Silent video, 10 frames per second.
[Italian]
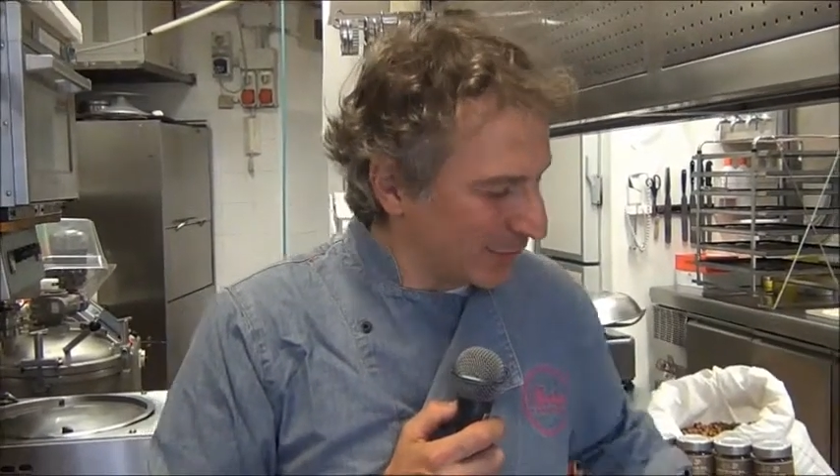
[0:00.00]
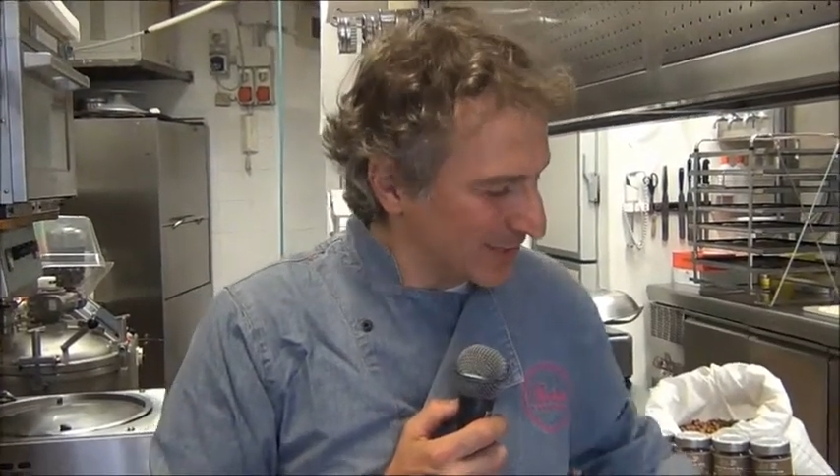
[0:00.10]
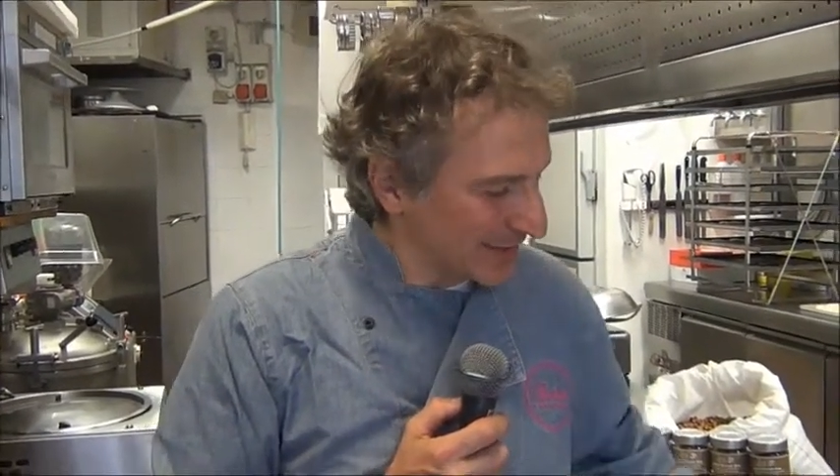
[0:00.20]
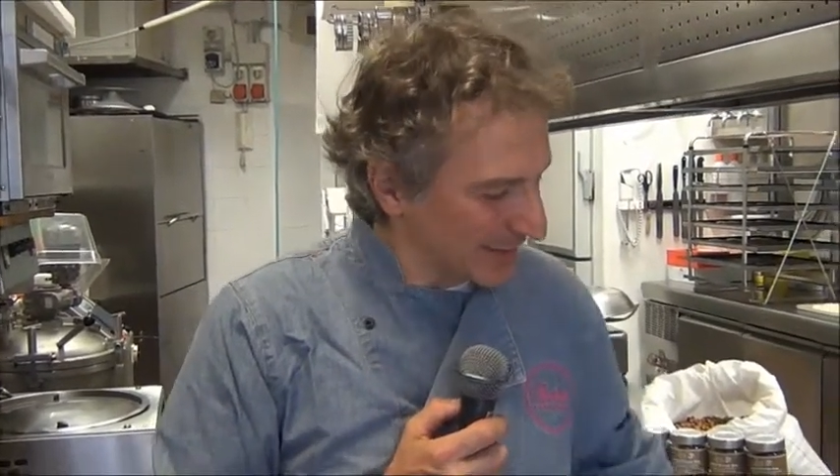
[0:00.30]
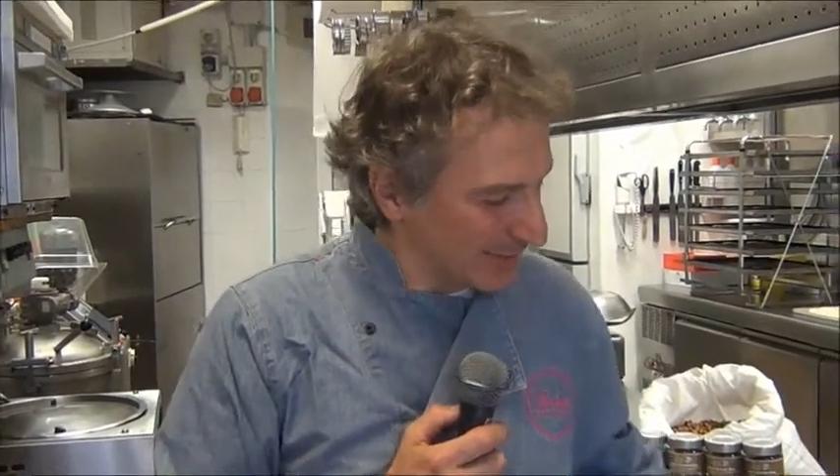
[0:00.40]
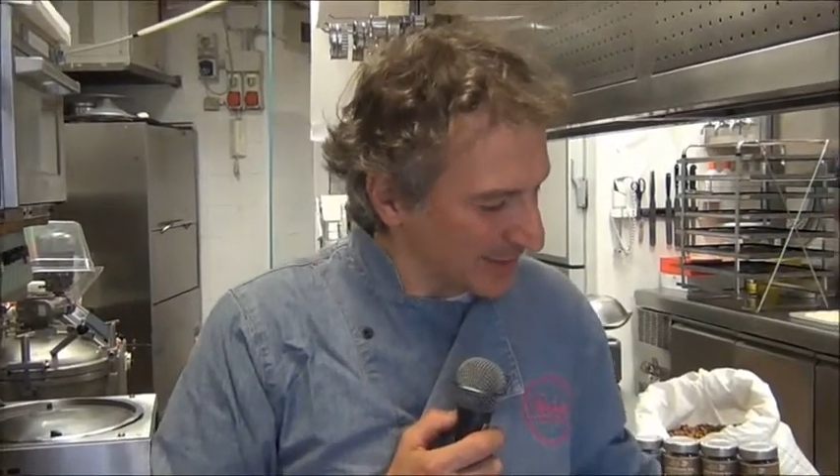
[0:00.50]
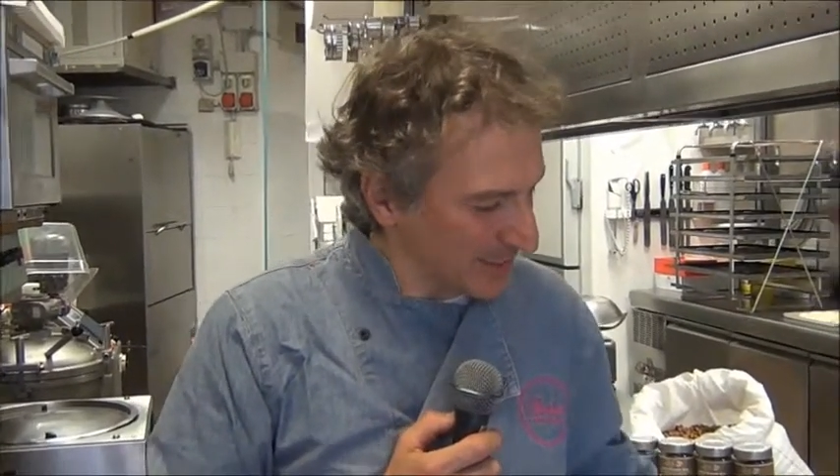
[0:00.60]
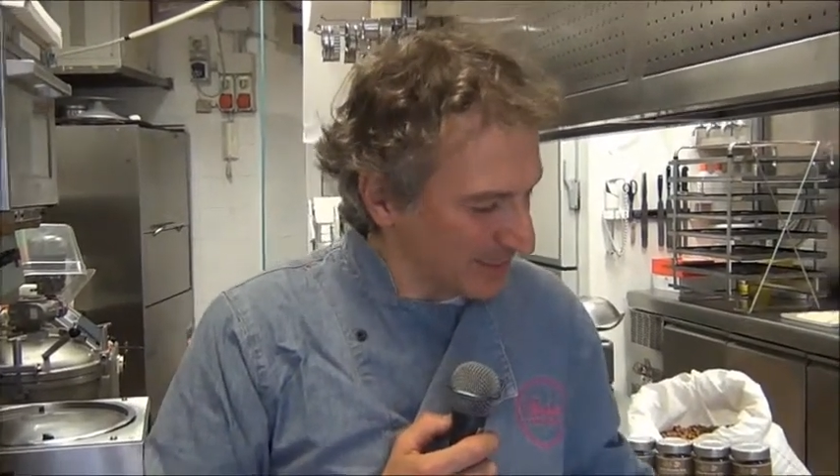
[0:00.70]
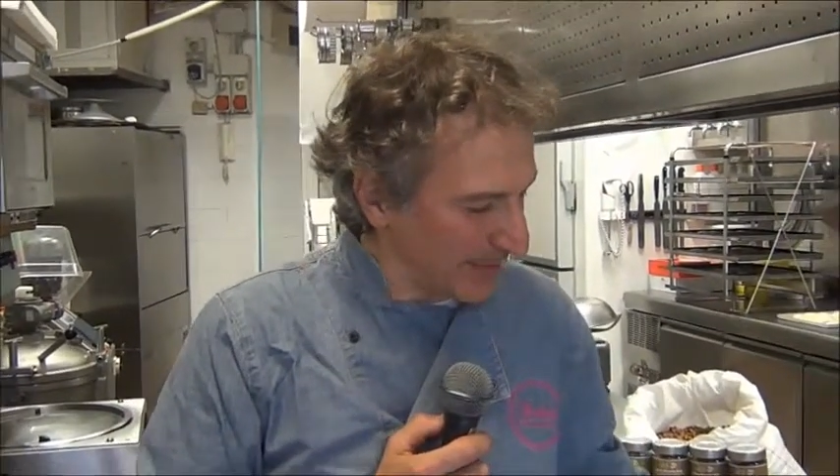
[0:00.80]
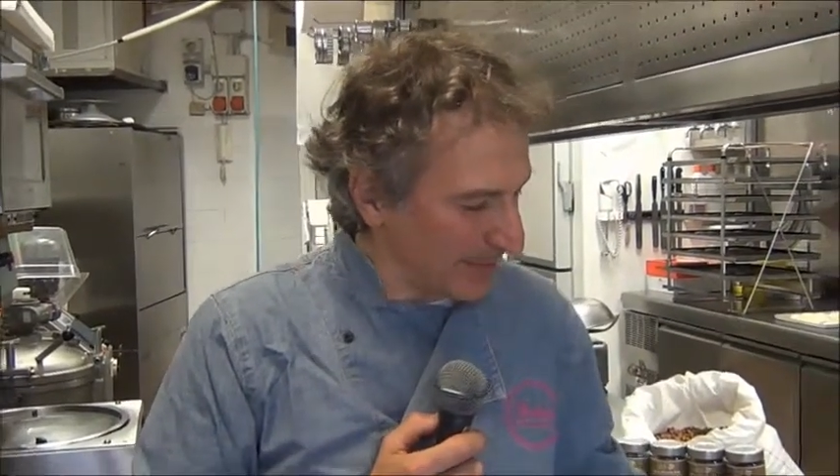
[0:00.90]
in questa crema
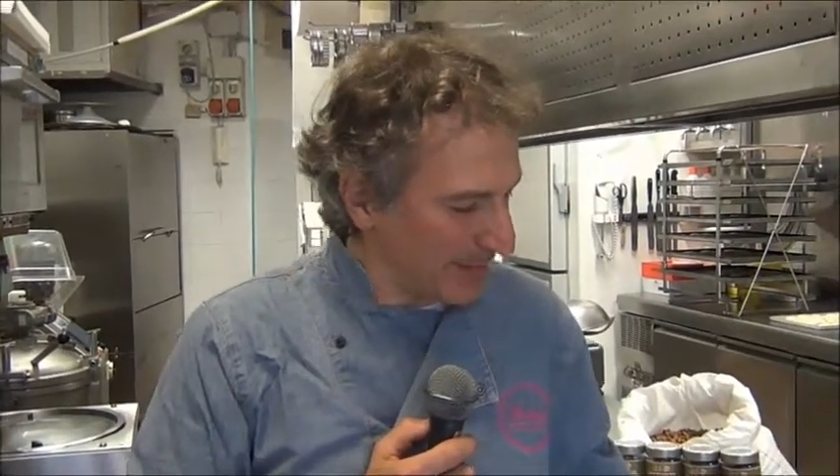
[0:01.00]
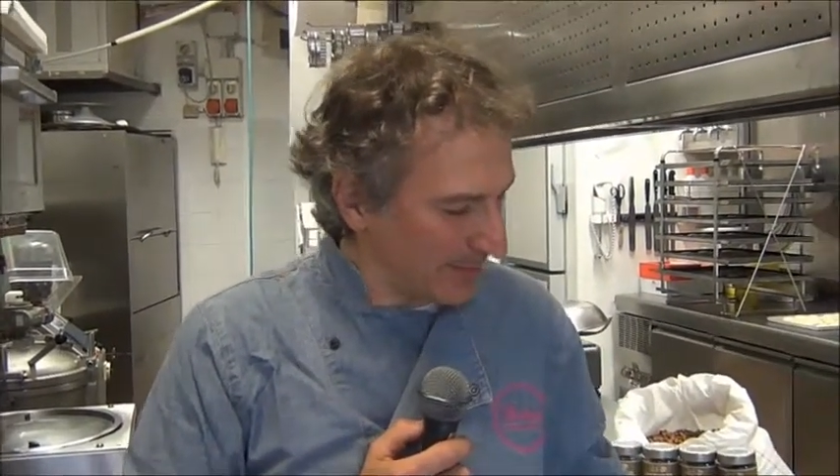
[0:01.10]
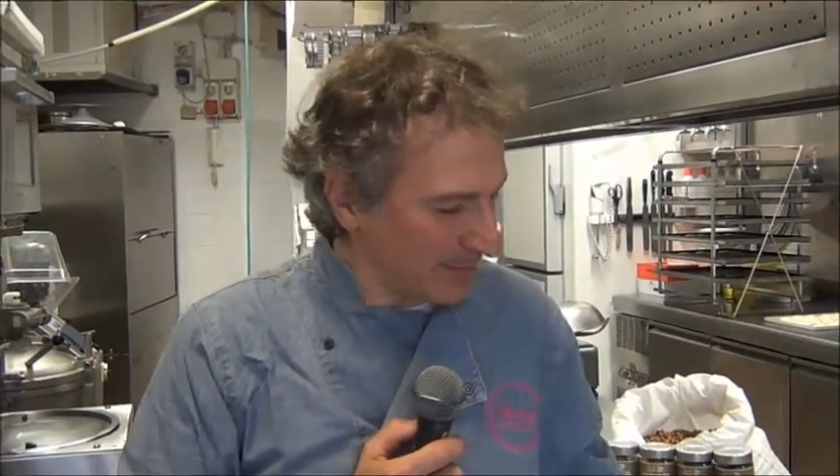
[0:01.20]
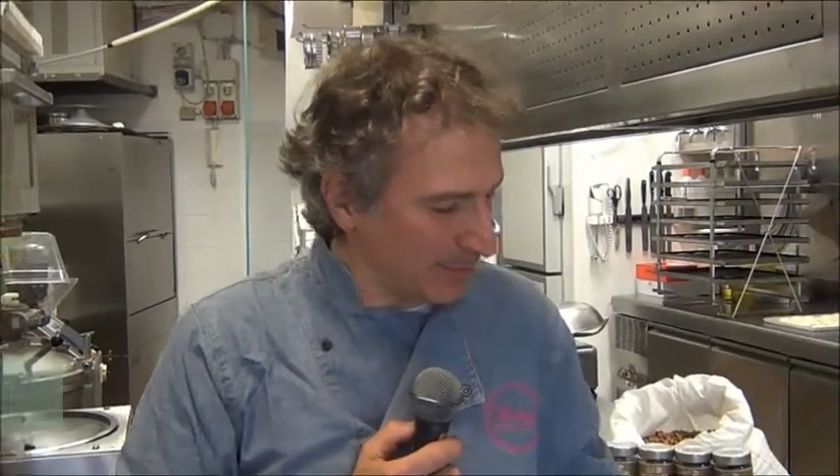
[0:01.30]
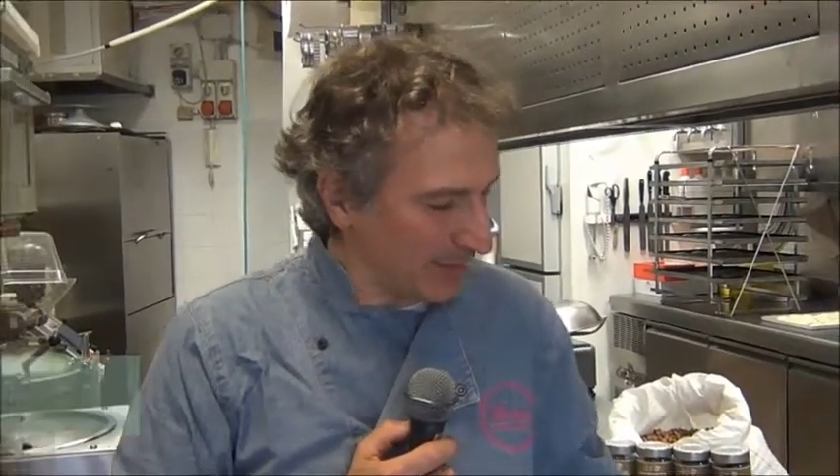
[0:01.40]
spalmabile per